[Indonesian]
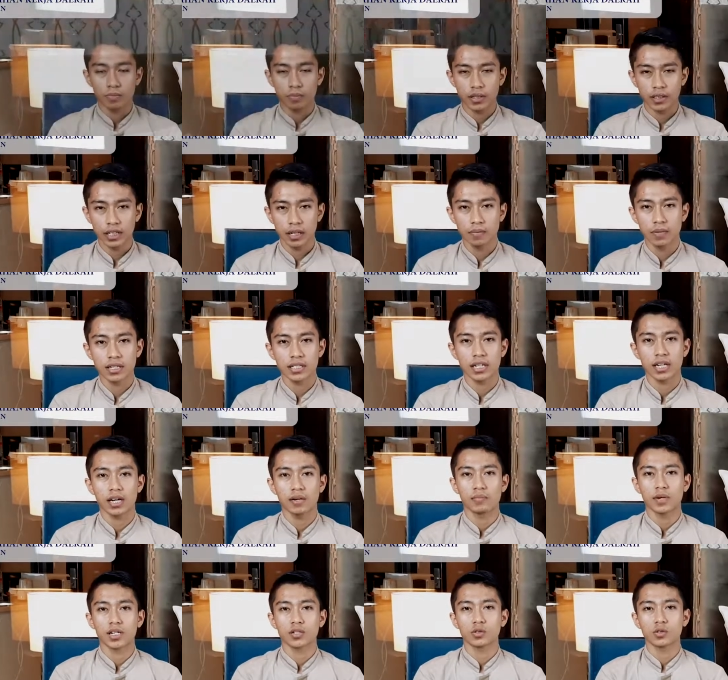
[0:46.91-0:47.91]
pertama saya
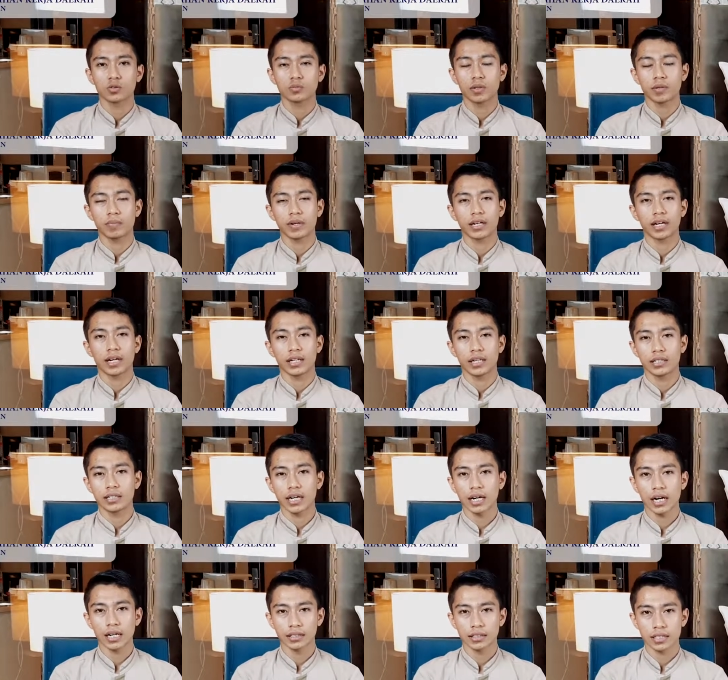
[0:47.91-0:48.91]
masuk PPKD
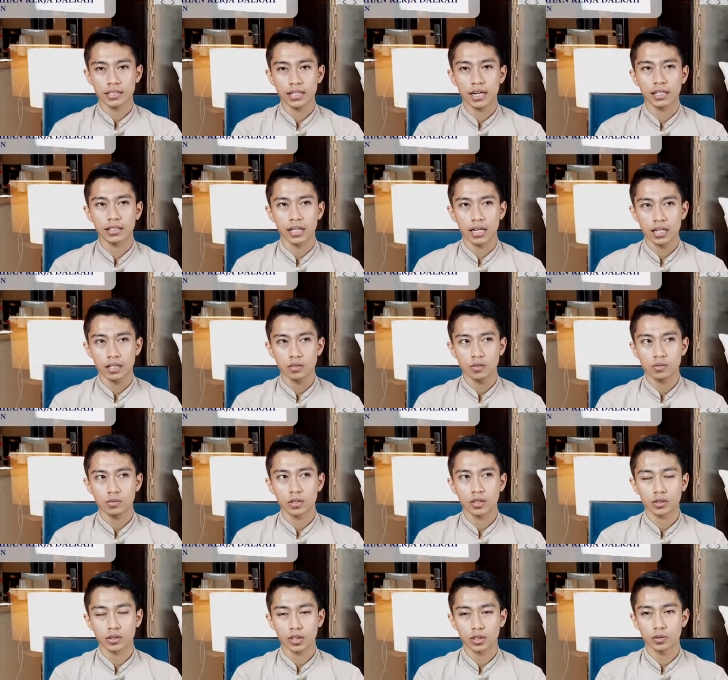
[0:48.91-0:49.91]
Jakarta Selatan,
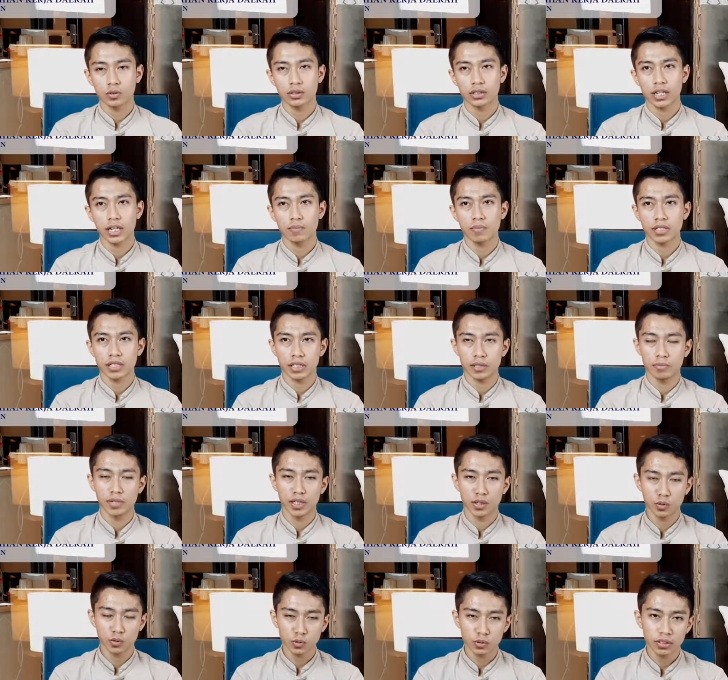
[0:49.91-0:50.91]
waktu itu saya masih
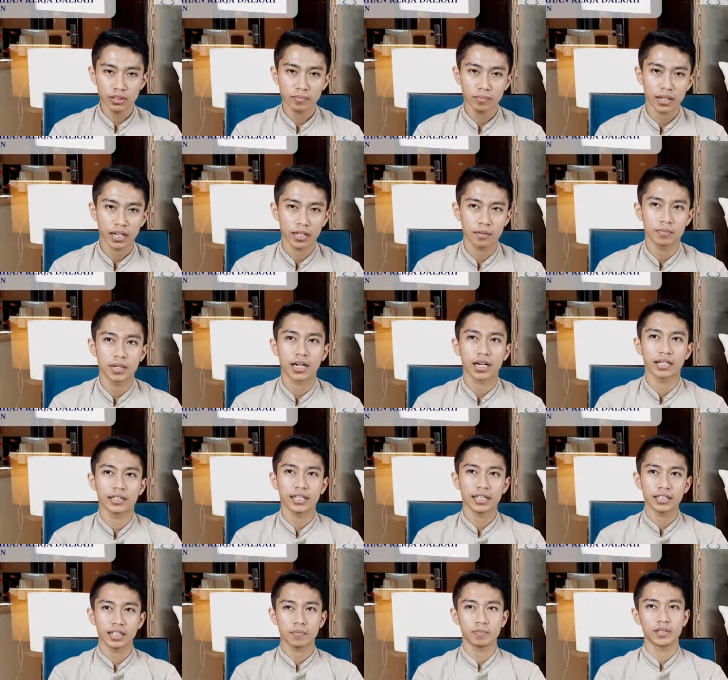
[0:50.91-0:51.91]
bingung, pengen bekerja
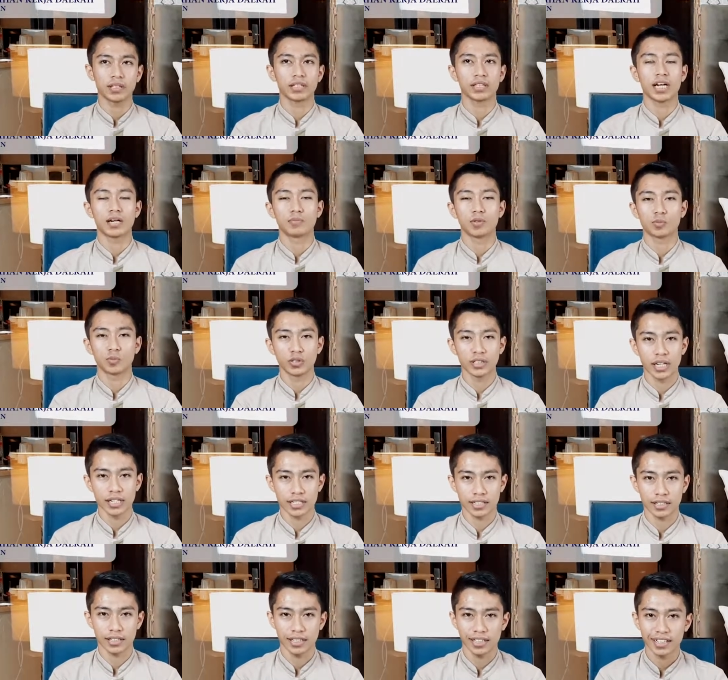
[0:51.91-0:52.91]
tapi tidak mempunyai
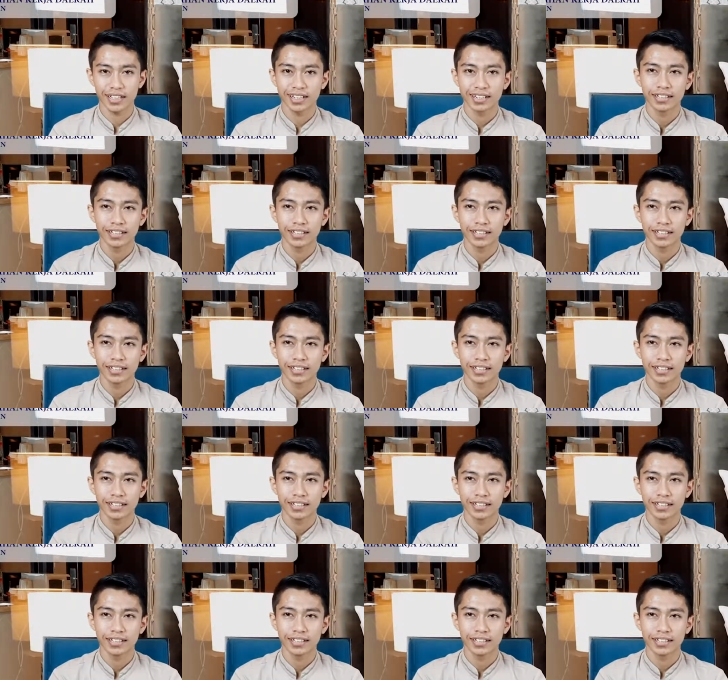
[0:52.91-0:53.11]
skill.